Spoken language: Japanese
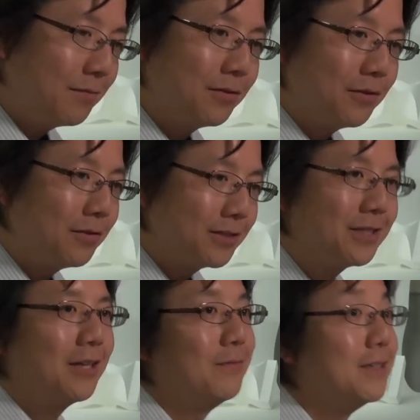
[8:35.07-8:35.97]
るものし
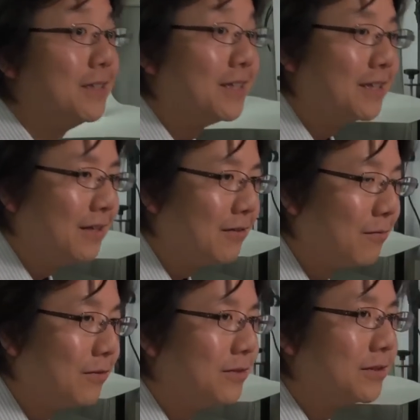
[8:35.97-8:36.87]
かイメージできないと
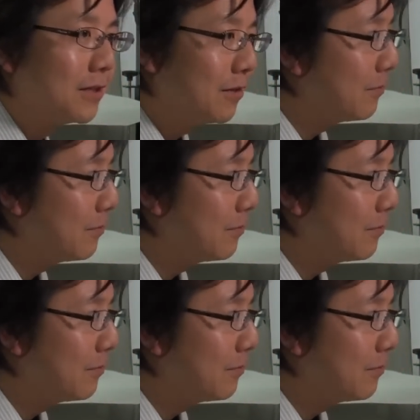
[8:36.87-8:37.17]
思うんですけど